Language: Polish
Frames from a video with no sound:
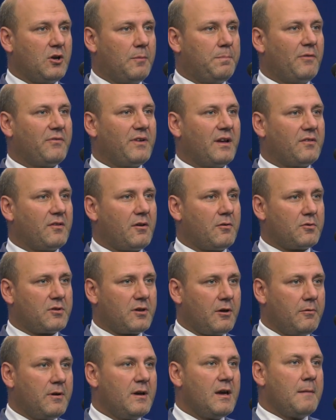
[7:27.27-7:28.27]
opowiedzą
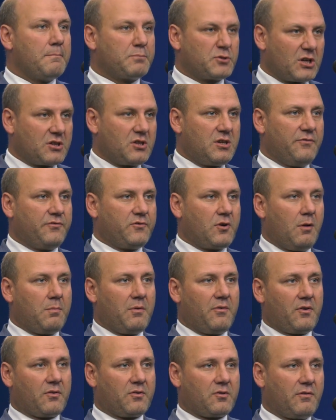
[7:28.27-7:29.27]
się przeciwko
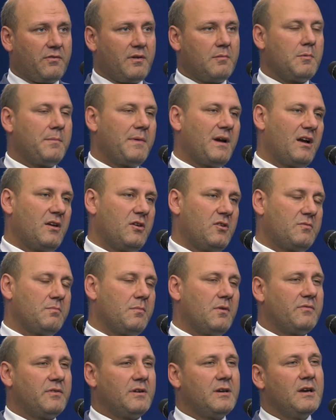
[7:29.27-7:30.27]
obowiązkowi obowiązkowemu
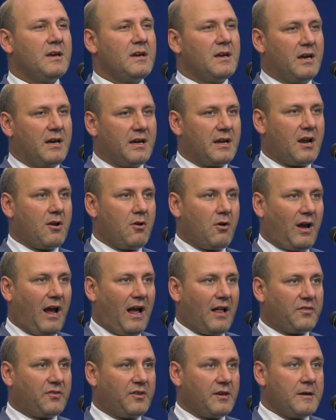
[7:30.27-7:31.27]
mechanizmowi
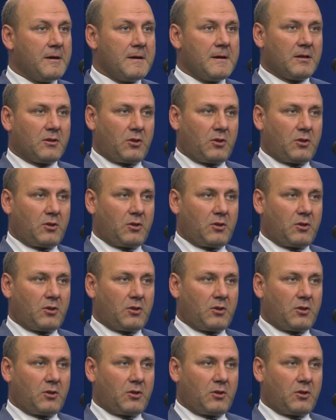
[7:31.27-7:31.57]
relokacji,